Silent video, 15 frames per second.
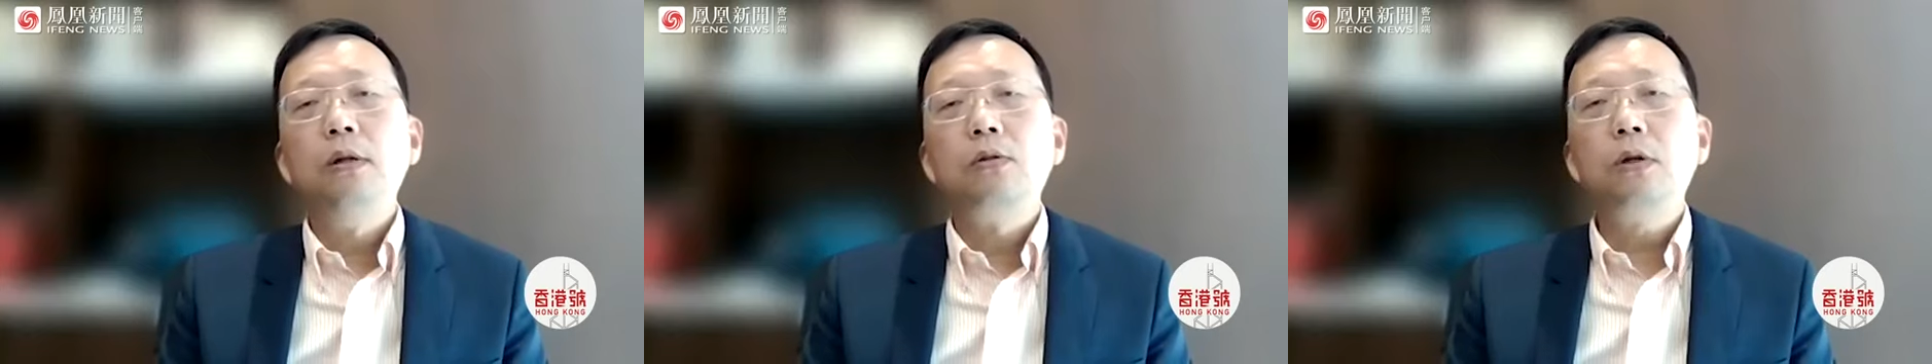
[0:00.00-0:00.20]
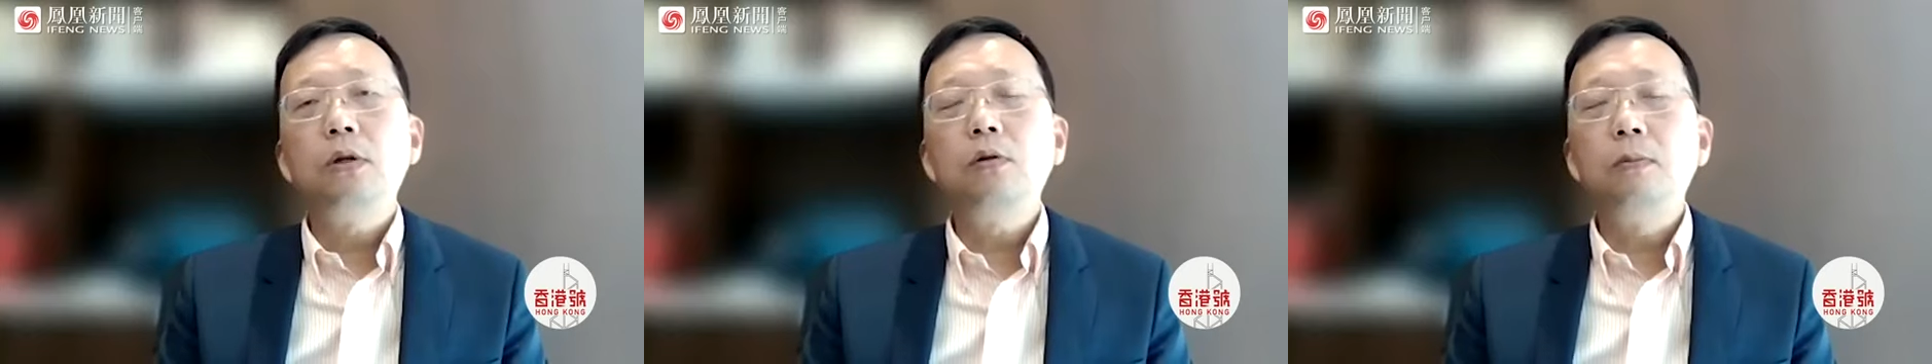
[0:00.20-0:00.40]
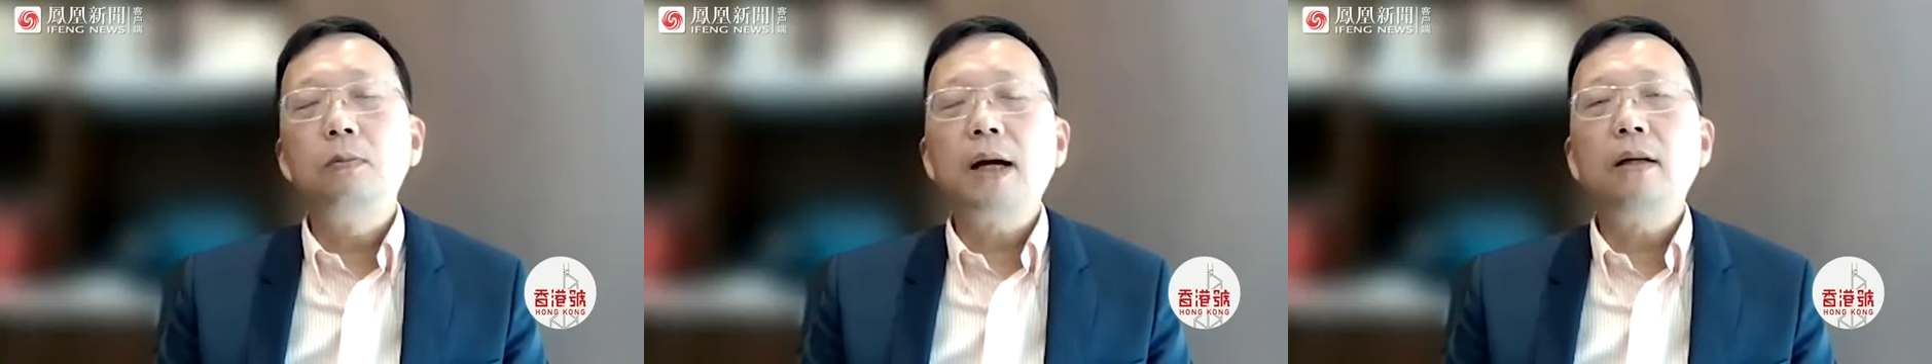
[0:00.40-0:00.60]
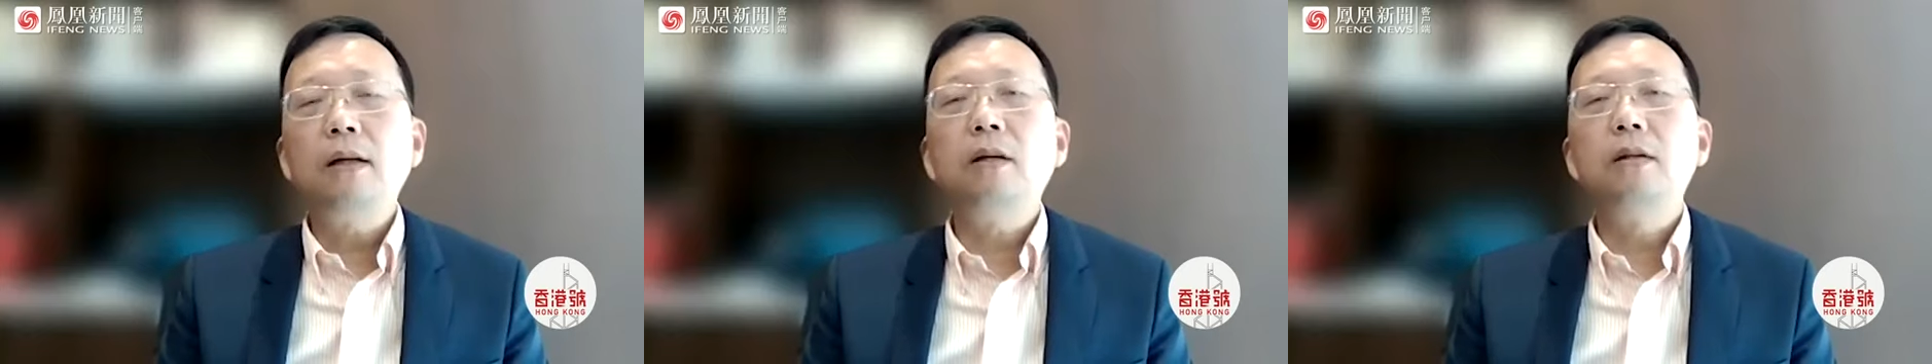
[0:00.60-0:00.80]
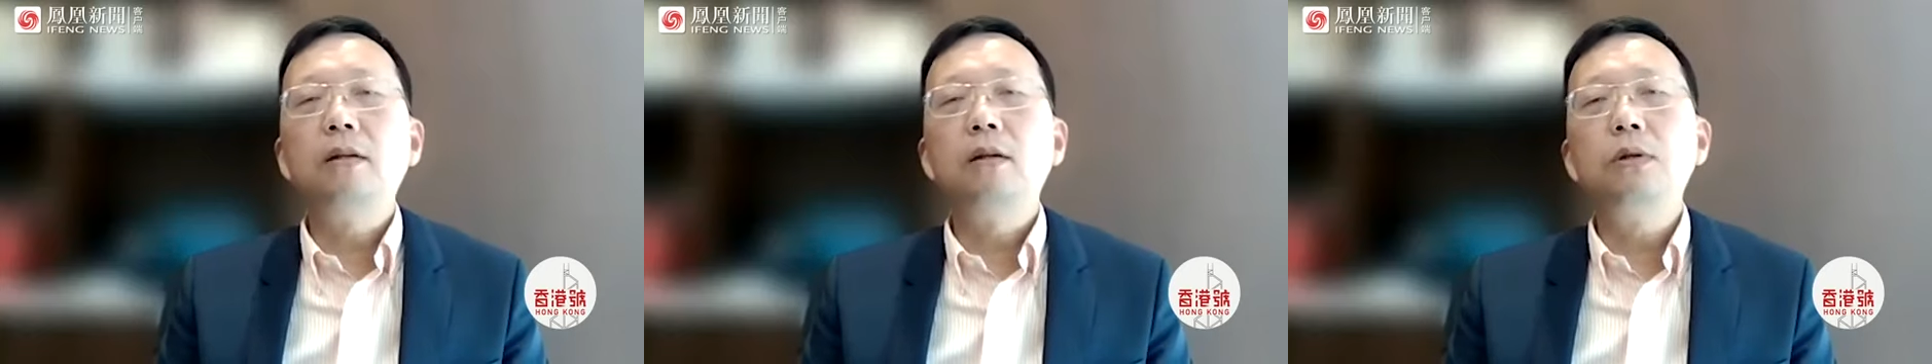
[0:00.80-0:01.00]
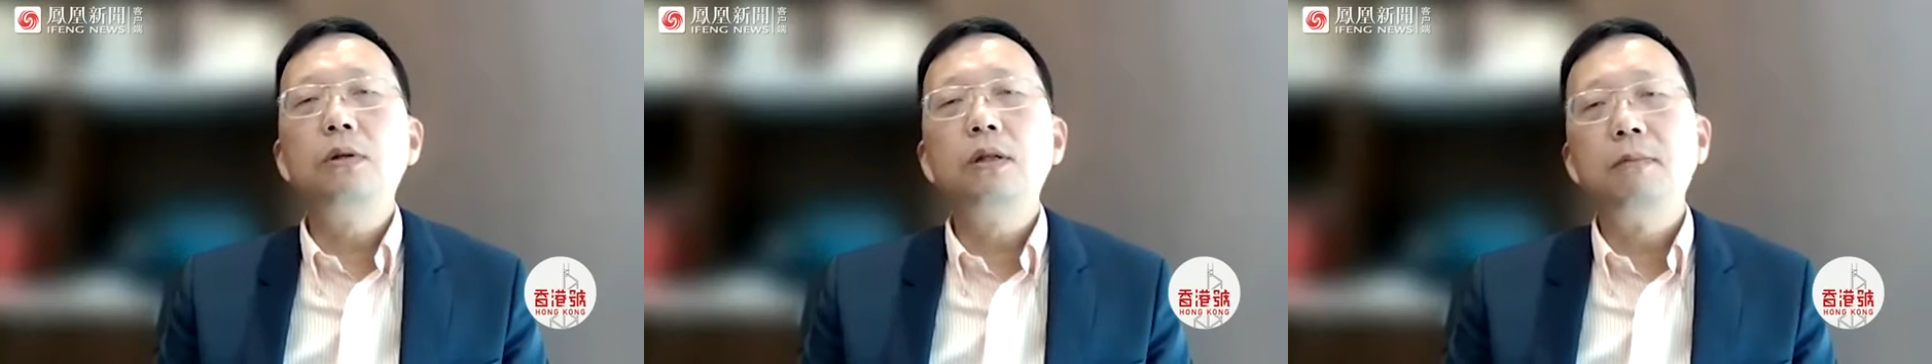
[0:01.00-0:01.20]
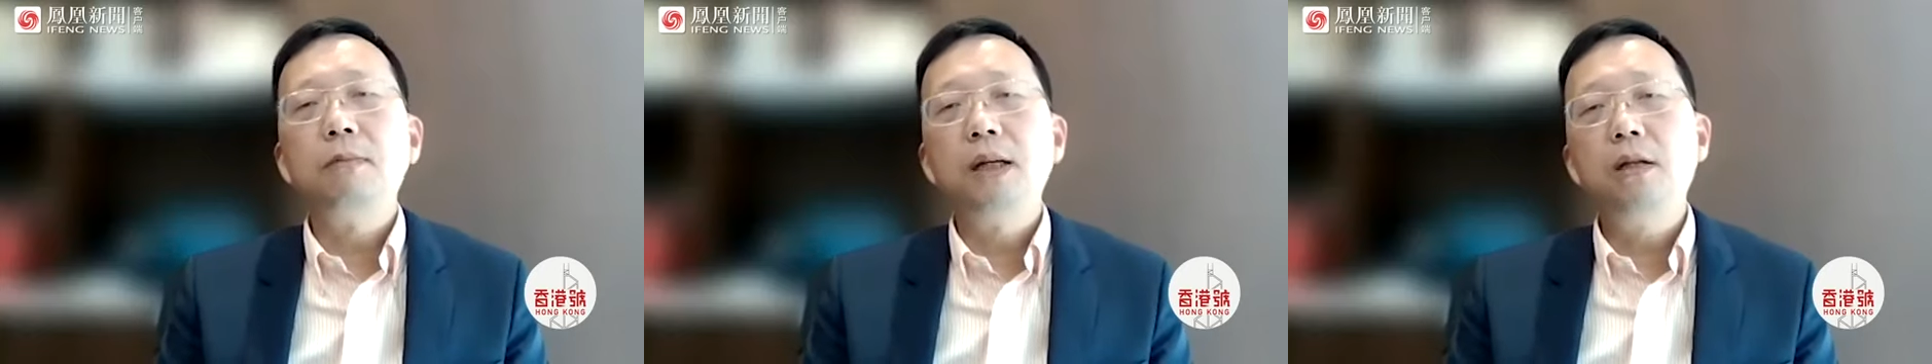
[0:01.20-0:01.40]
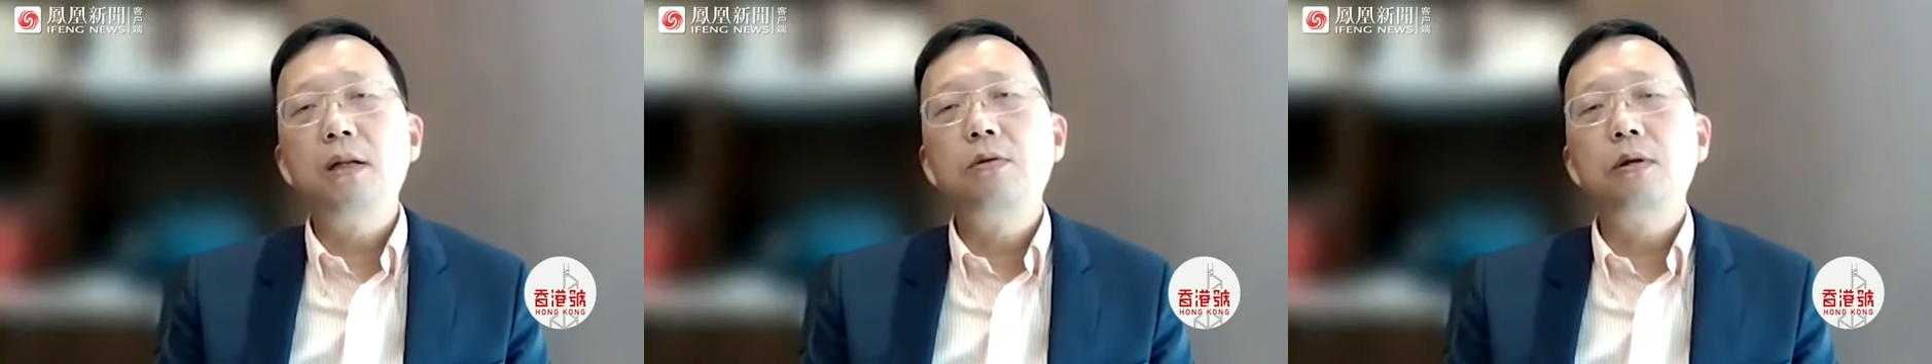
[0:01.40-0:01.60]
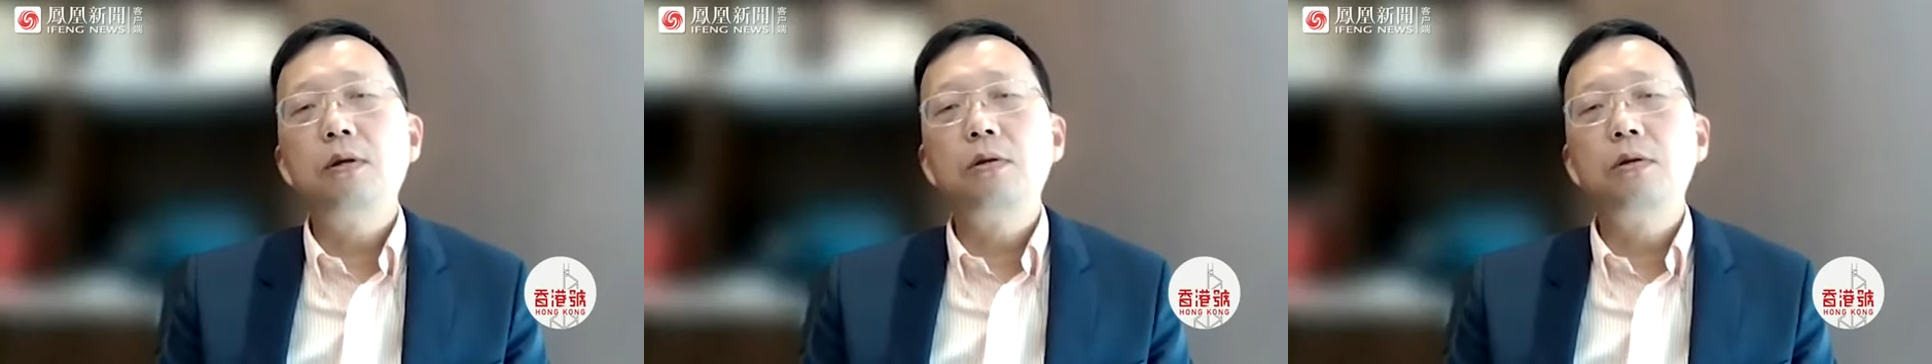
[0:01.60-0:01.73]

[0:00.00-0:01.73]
所以我们看到呢，最近媒体确